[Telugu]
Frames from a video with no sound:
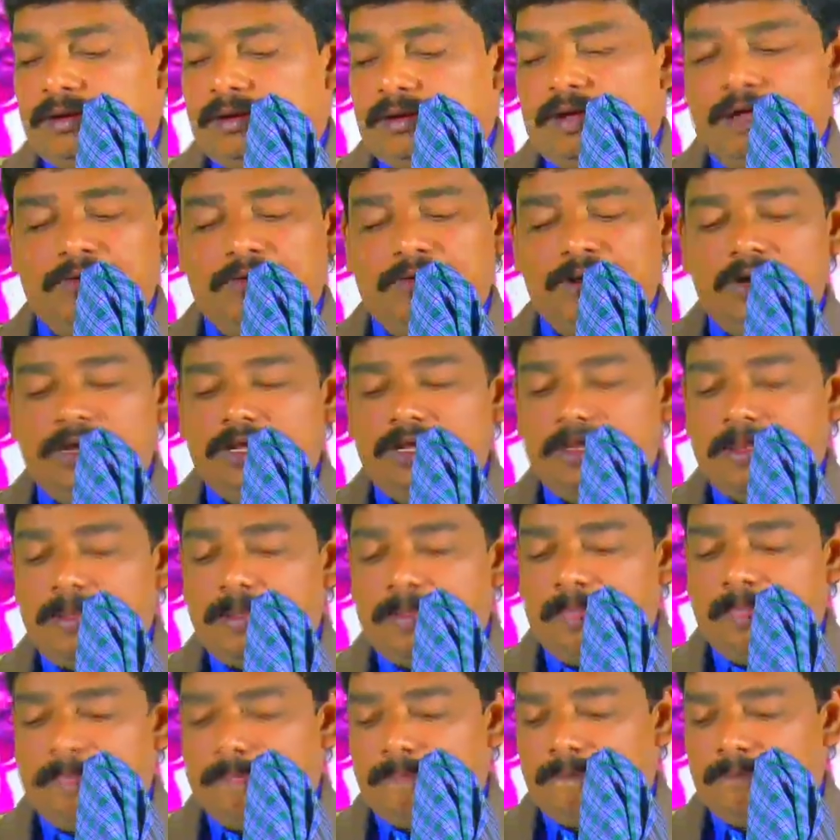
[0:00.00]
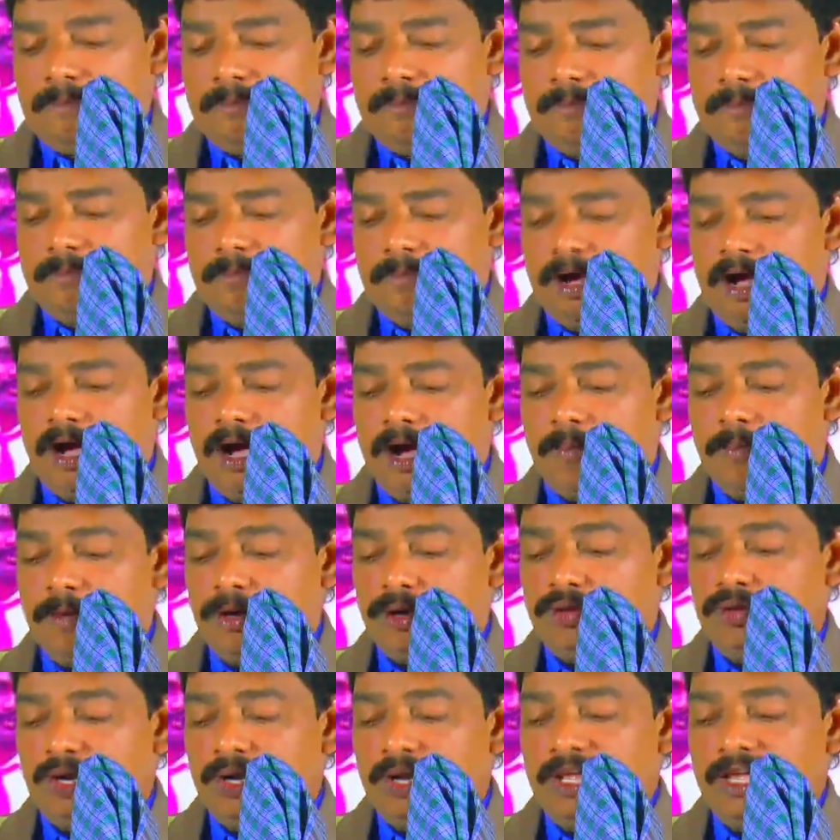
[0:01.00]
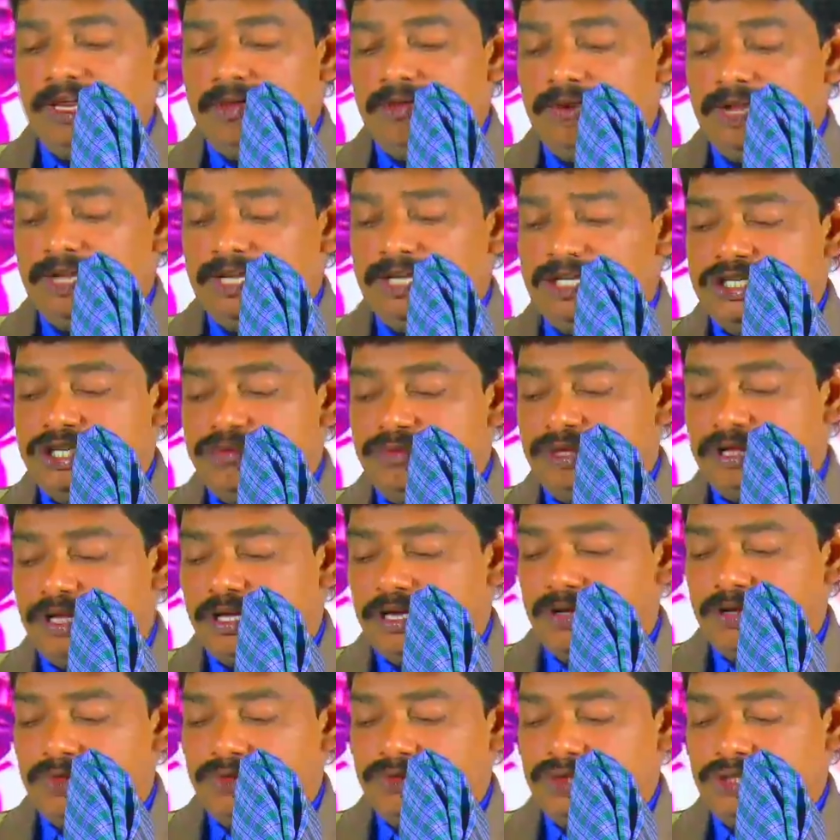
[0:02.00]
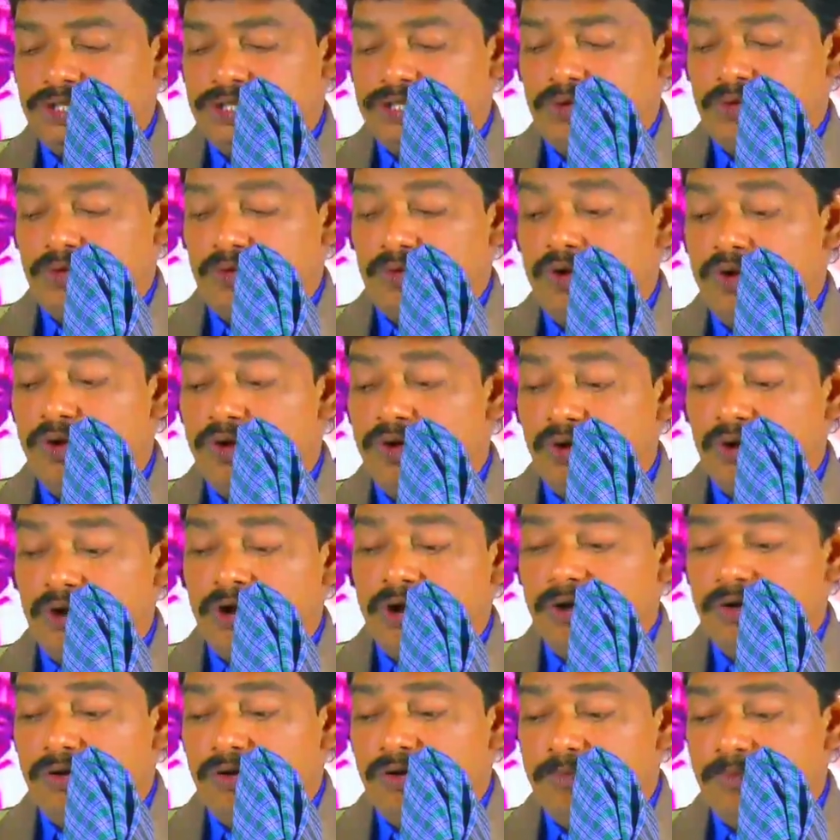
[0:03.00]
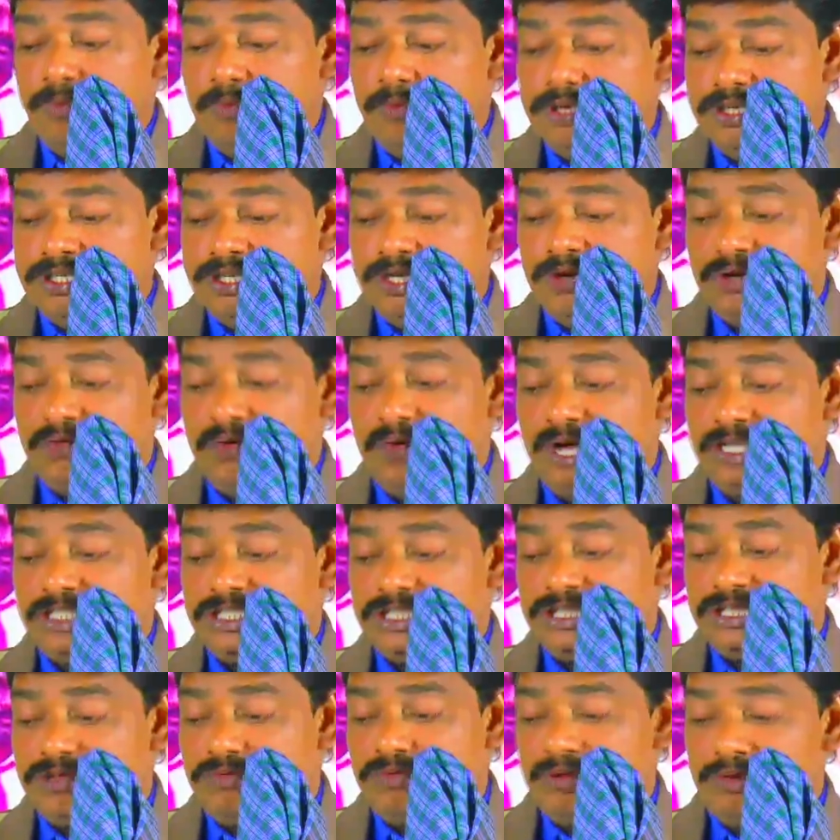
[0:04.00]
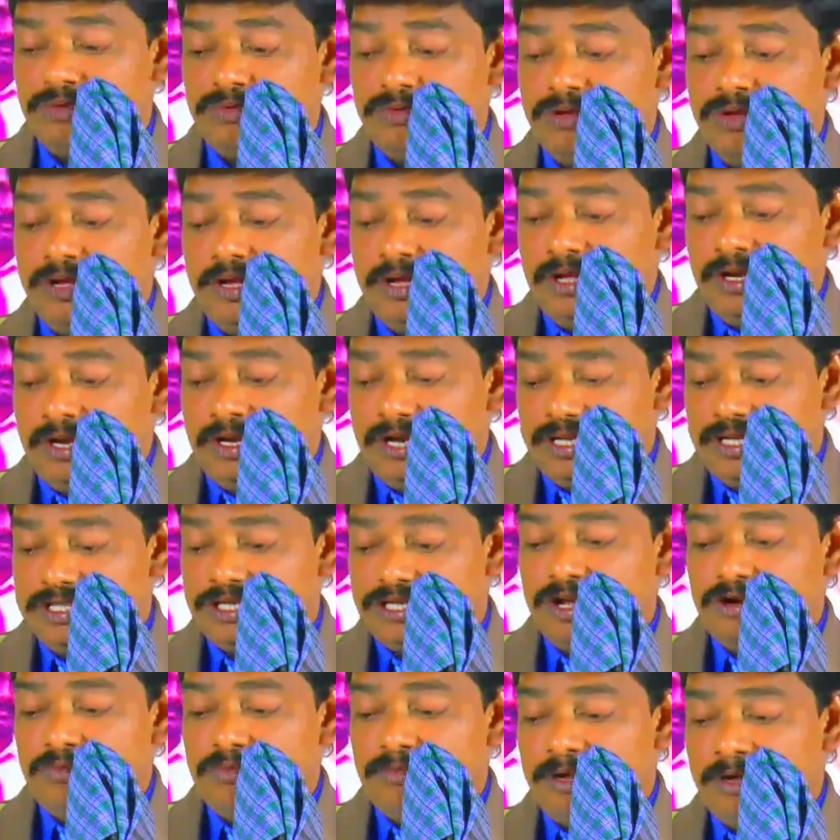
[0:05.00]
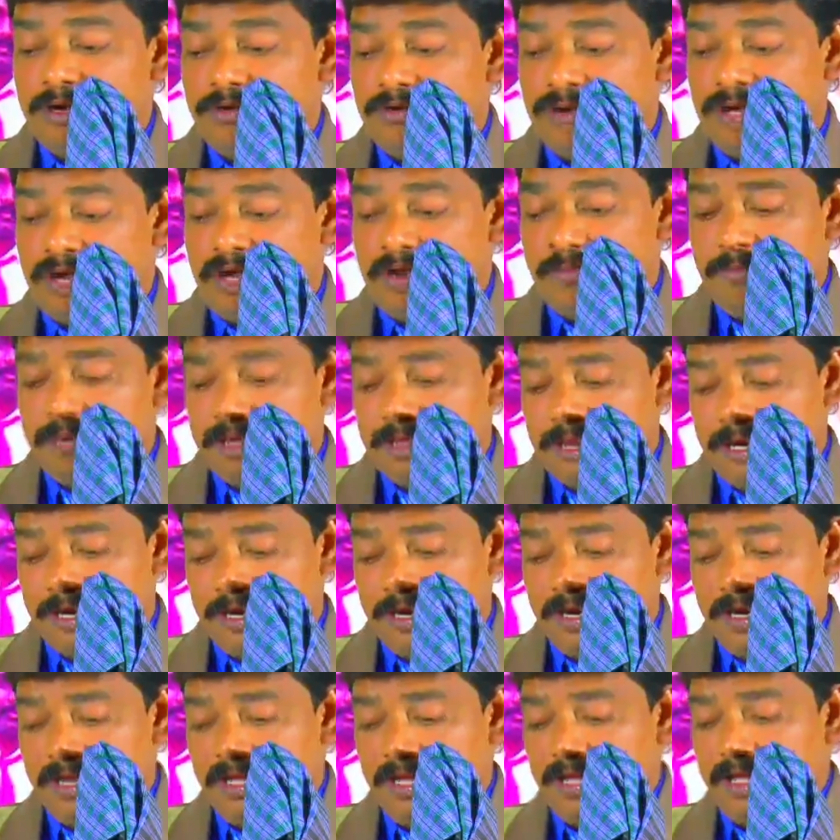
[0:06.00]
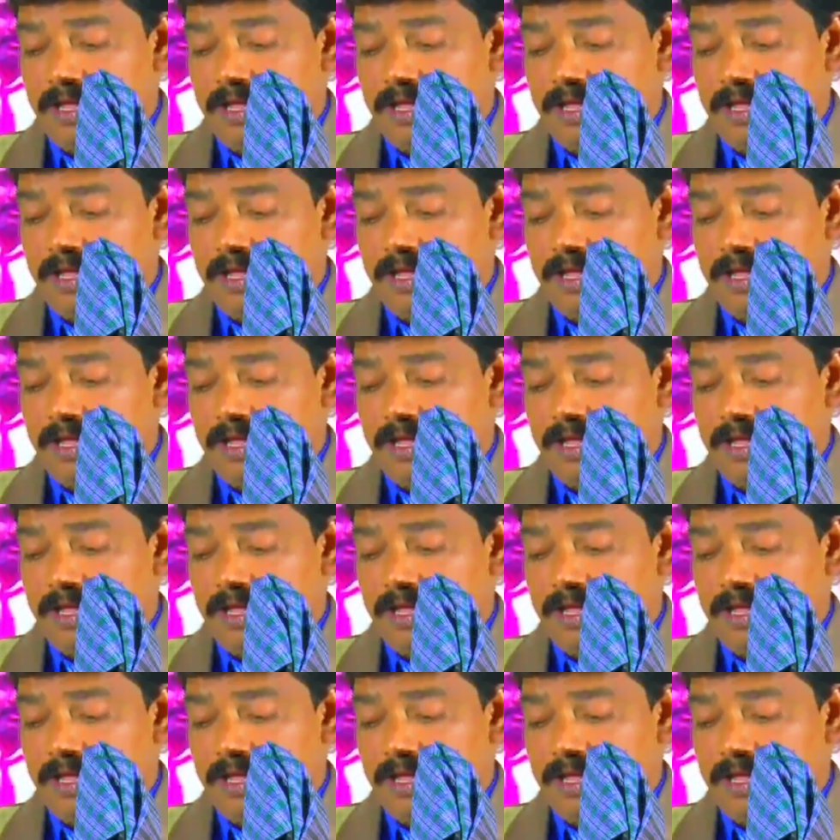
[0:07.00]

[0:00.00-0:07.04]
ఏమండి మహాభక్తులైన వారి జీవితాలను చూస్తే ఒళ్ళు గగురు పొడిచే వాస్తవాలు నిజాలు మనకు కనబడతాయండి